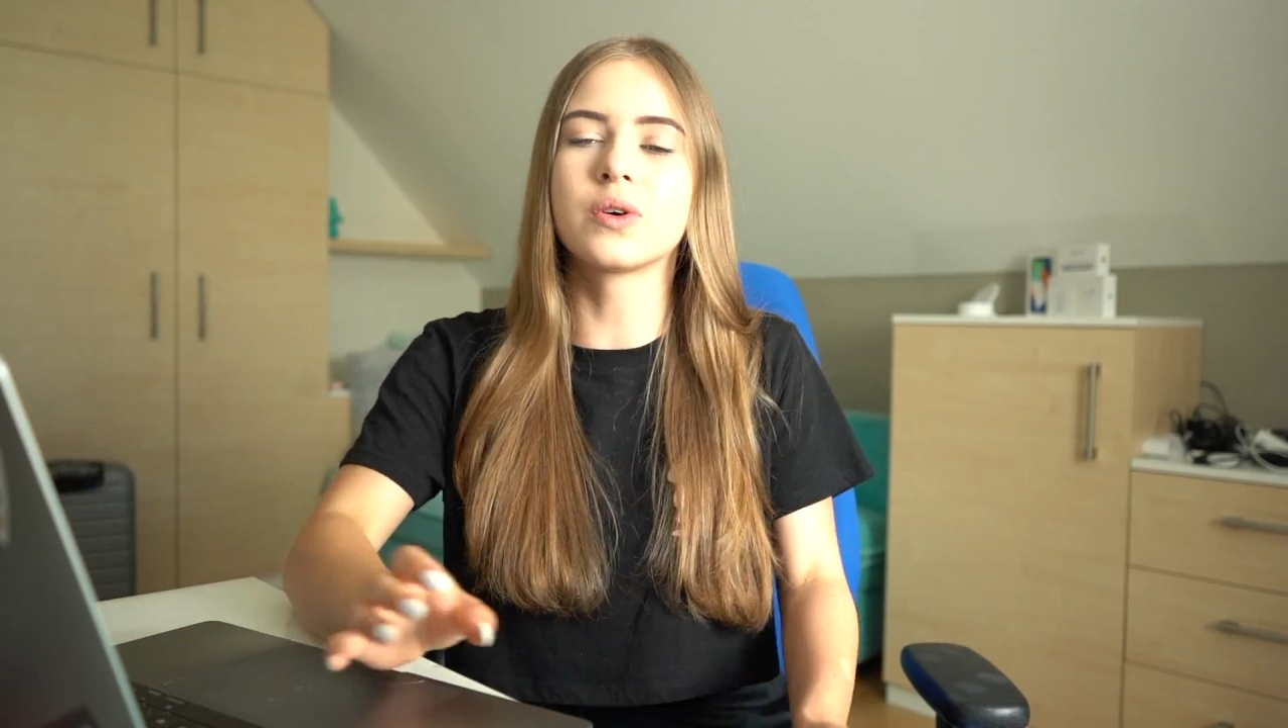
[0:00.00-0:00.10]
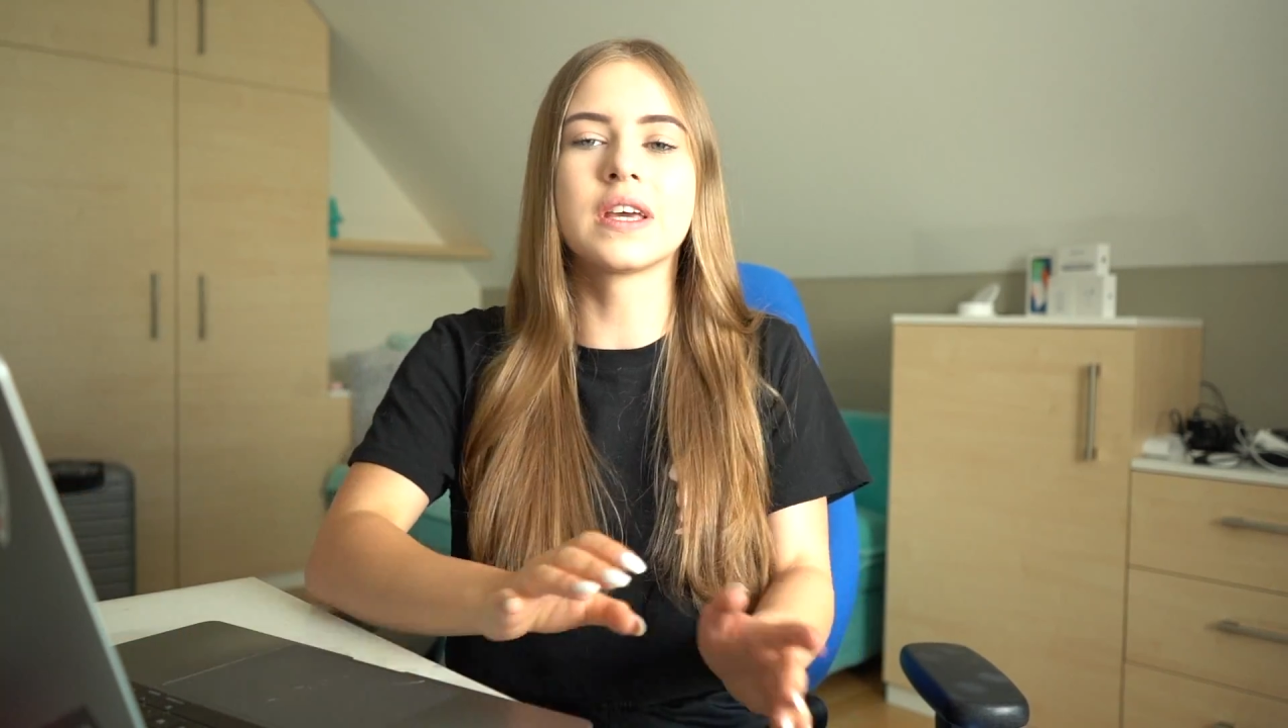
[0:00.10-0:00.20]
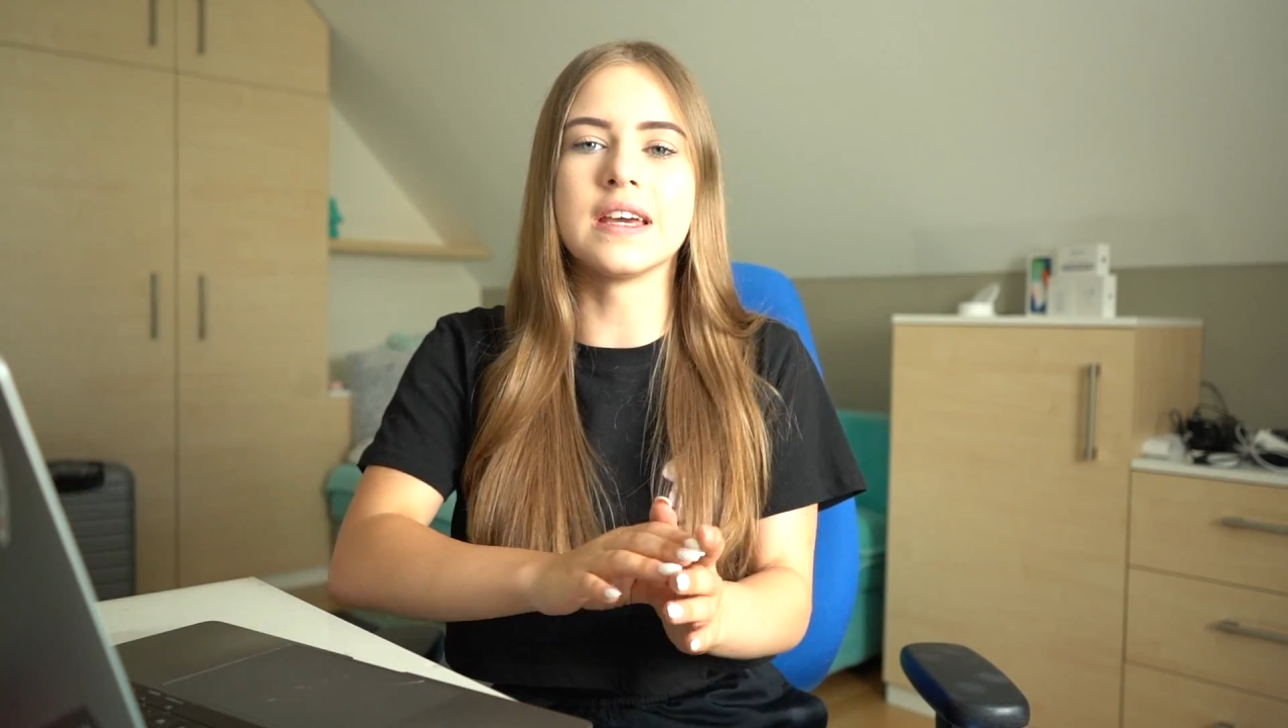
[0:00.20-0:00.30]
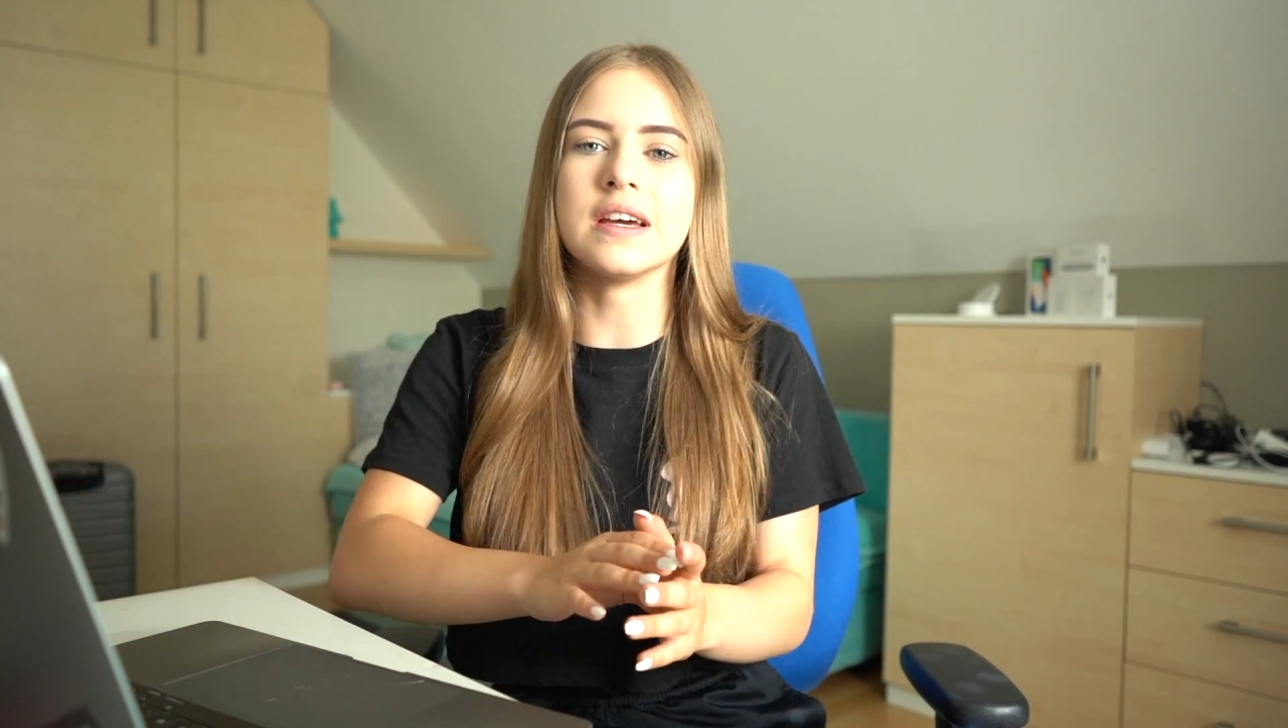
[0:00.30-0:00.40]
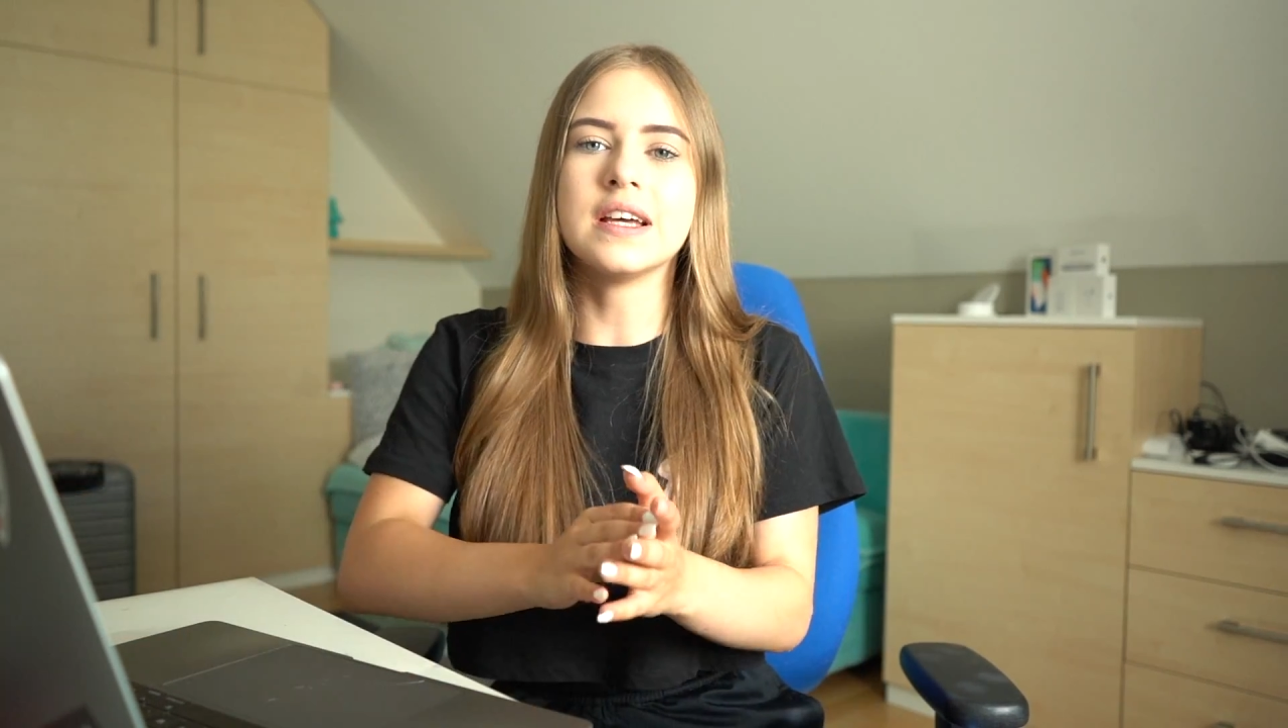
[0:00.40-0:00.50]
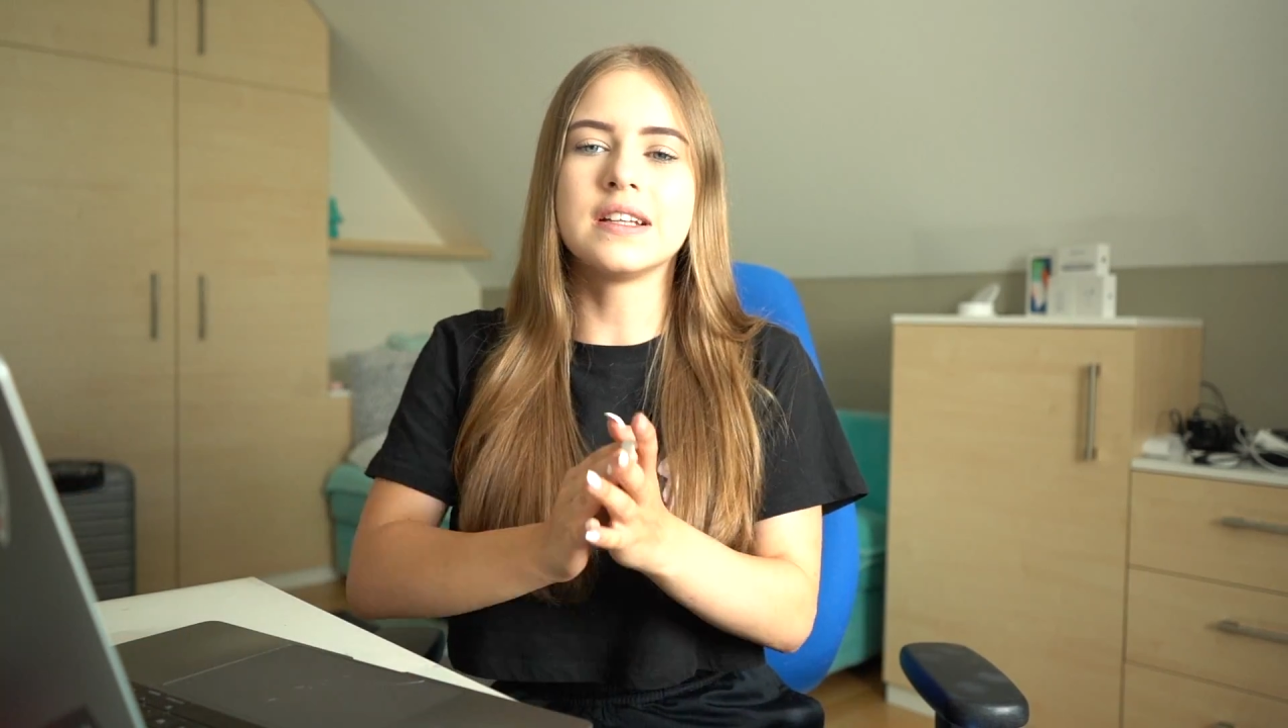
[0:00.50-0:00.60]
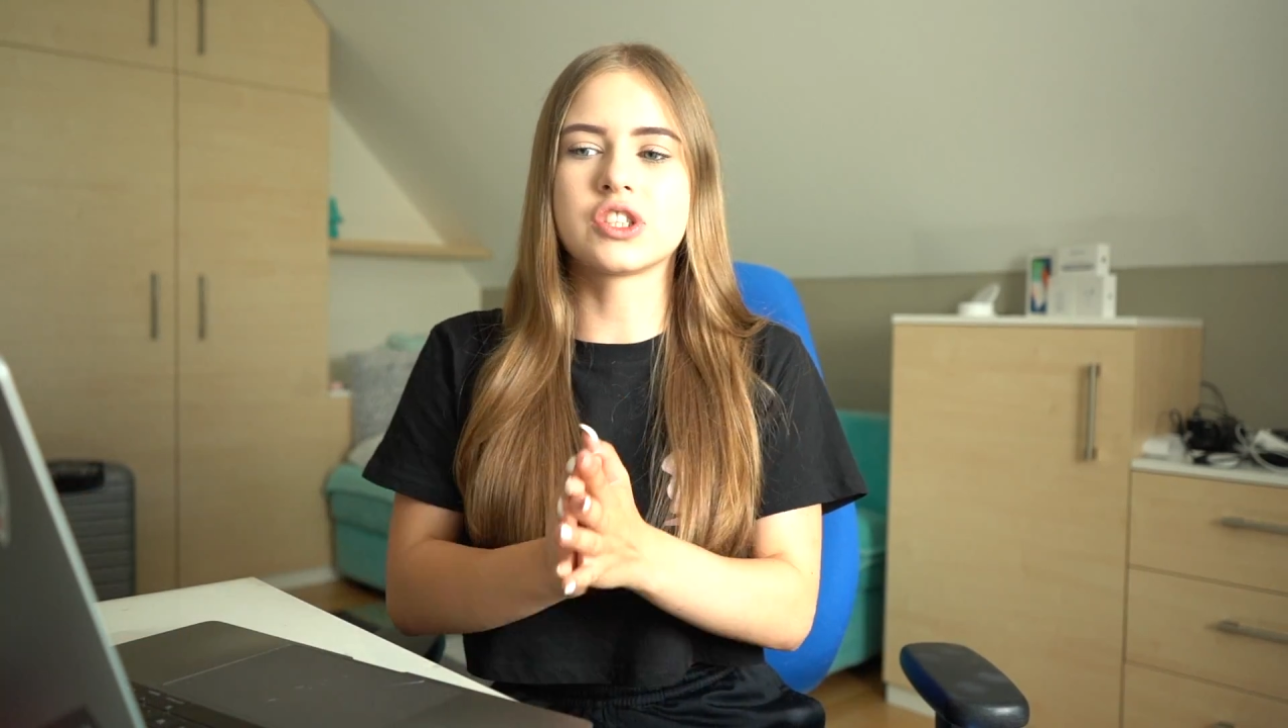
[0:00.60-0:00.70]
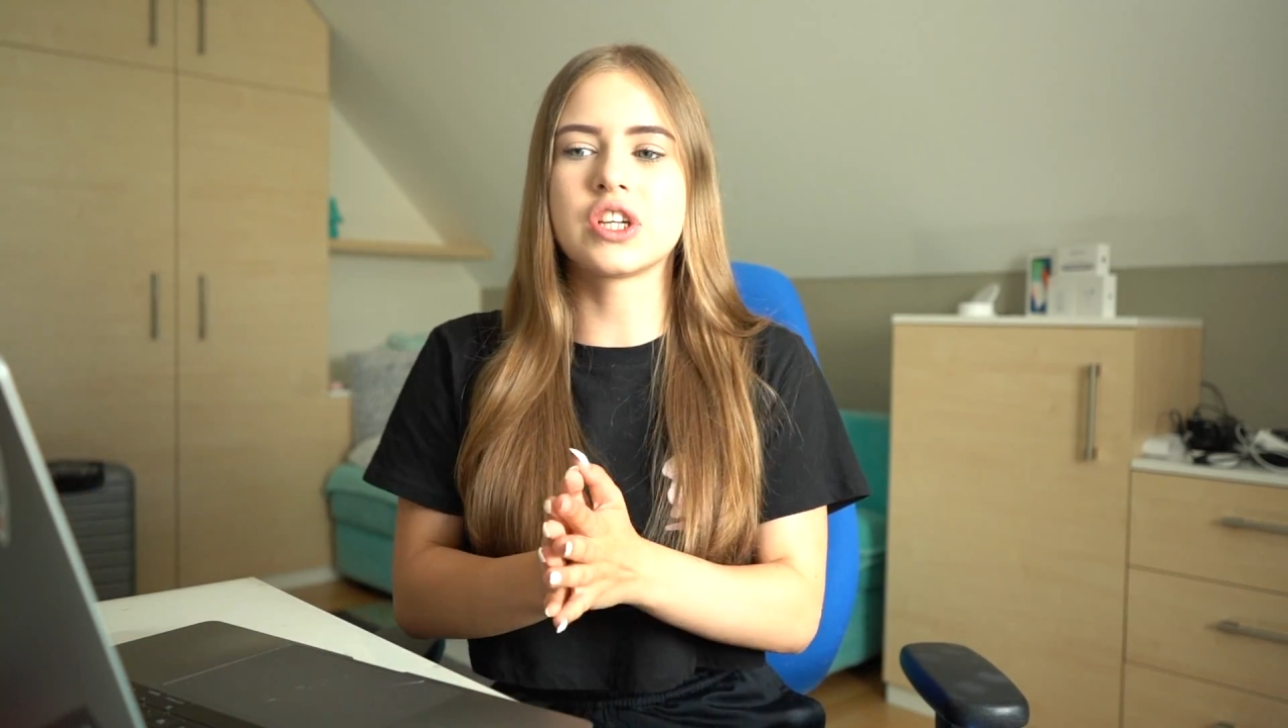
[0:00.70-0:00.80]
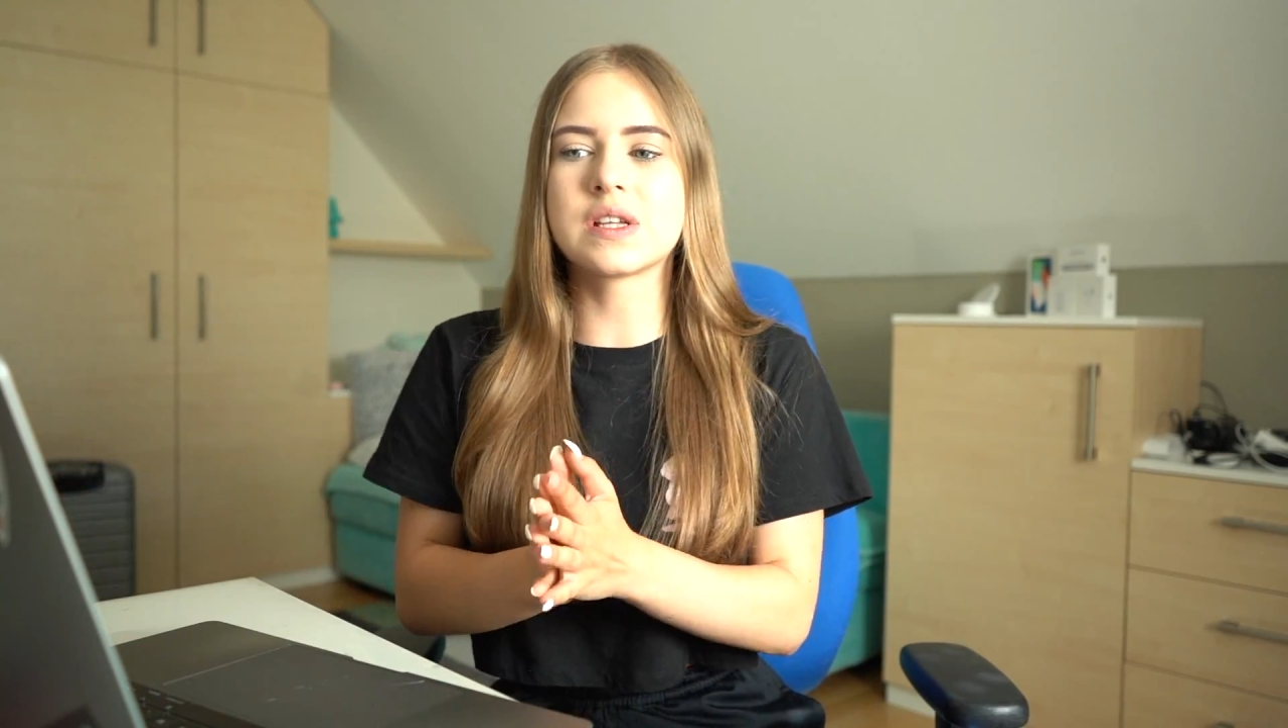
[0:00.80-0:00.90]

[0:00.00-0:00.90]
Okay, da steht